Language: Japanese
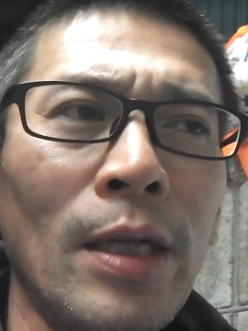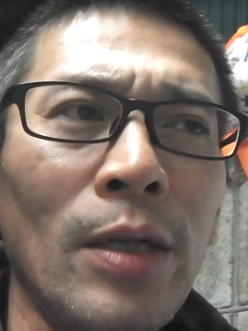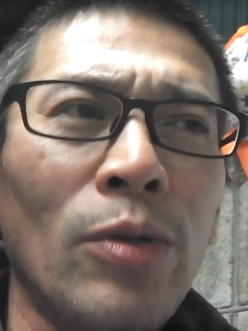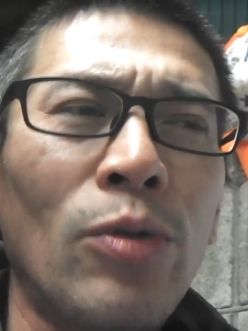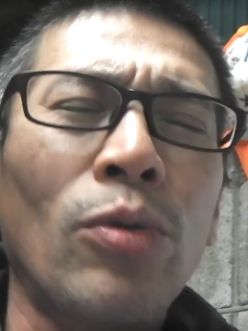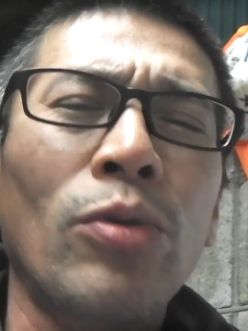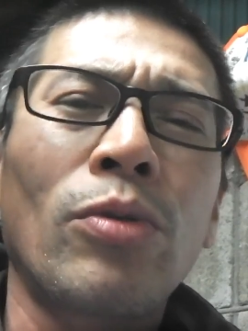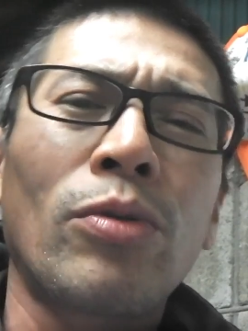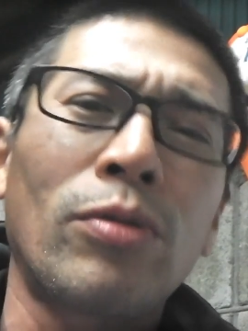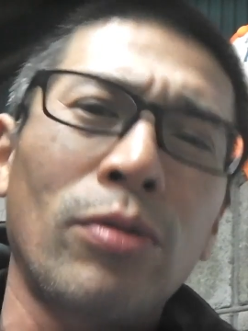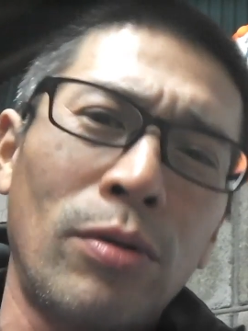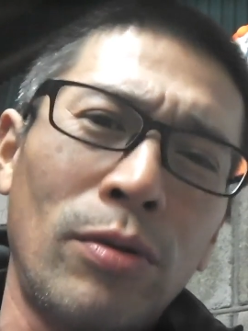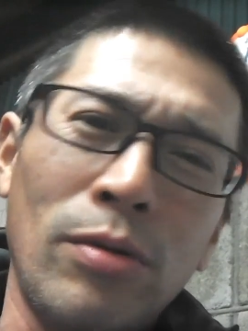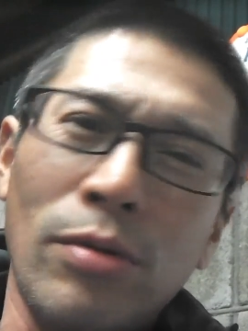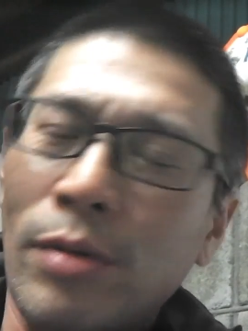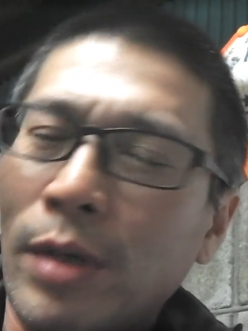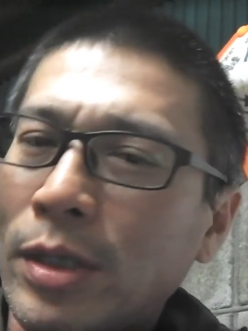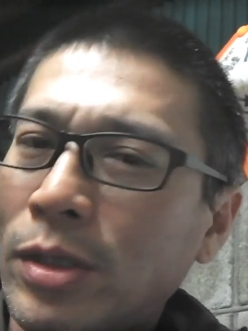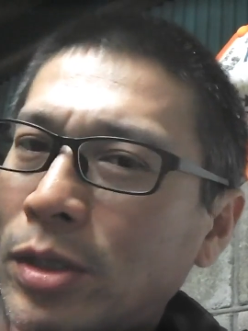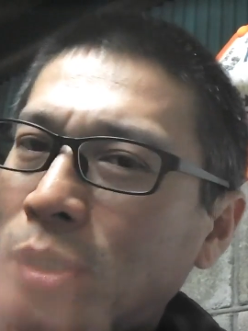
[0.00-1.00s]
努力ってい
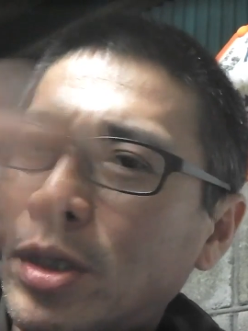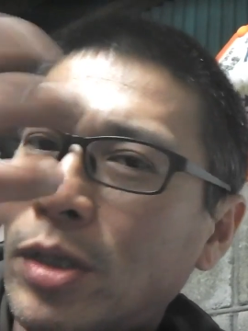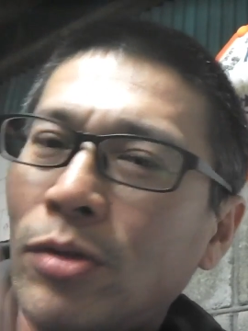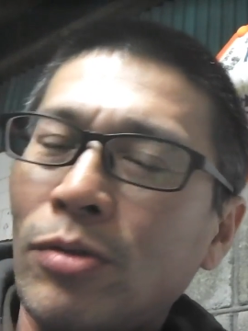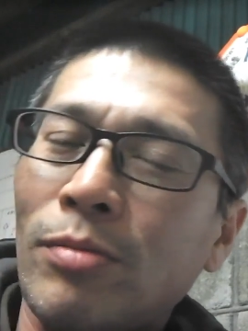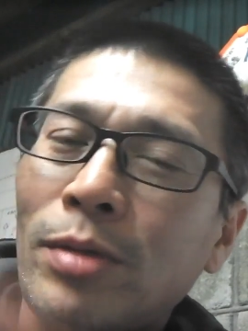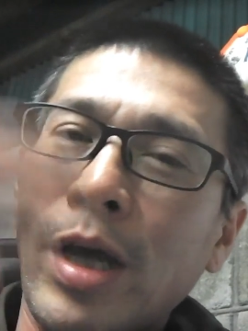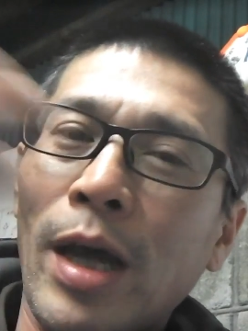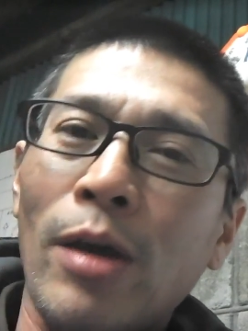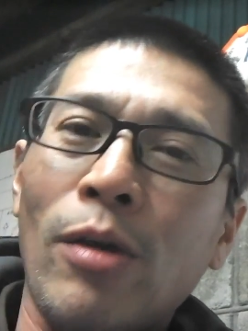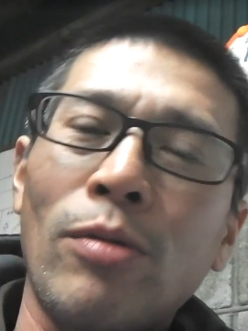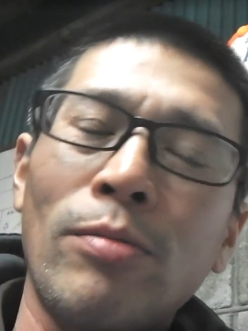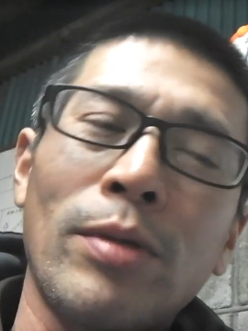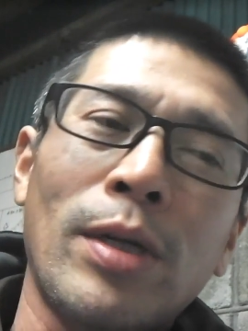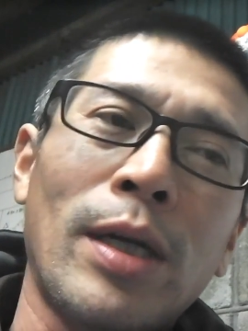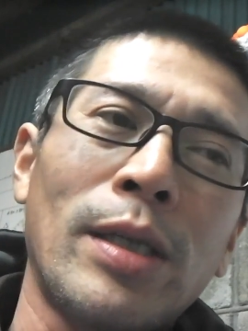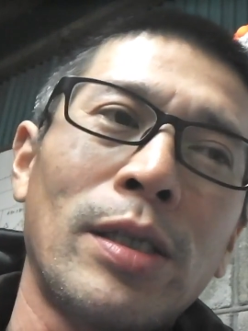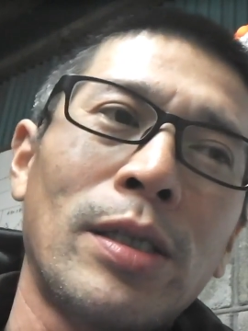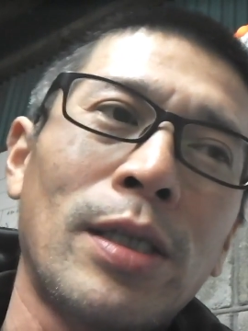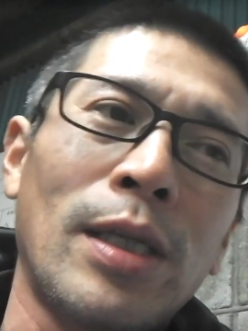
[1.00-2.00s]
うのが土にうない込む
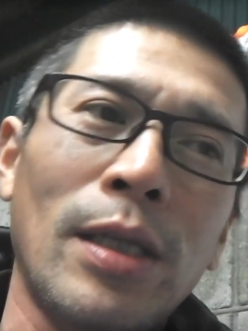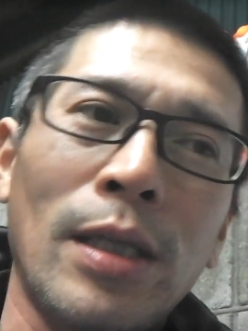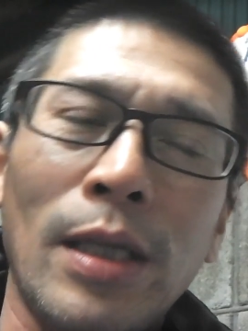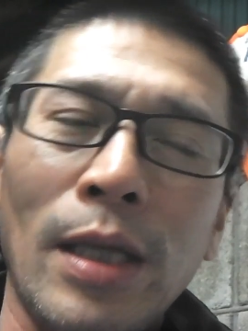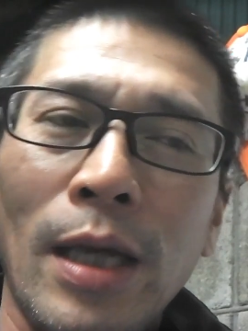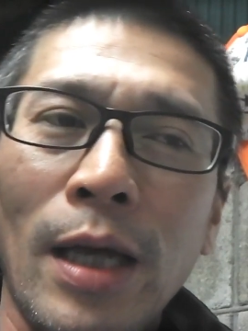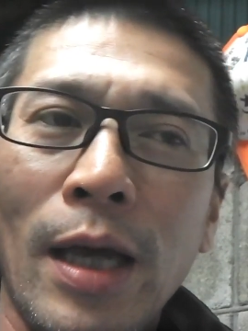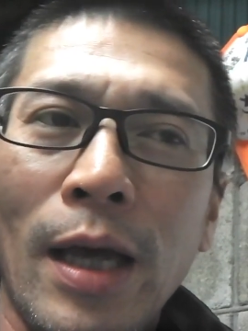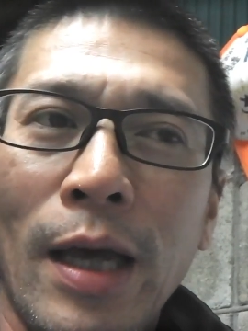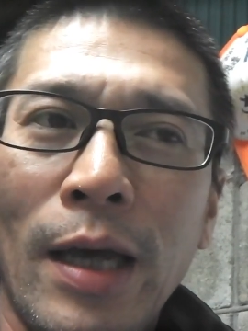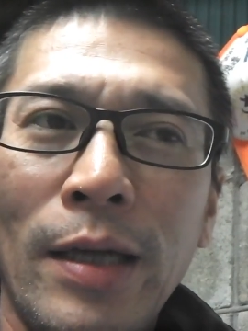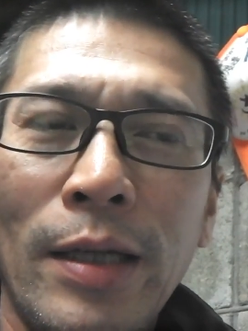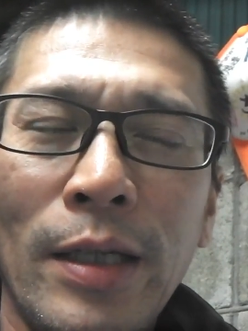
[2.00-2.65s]
感じなんで、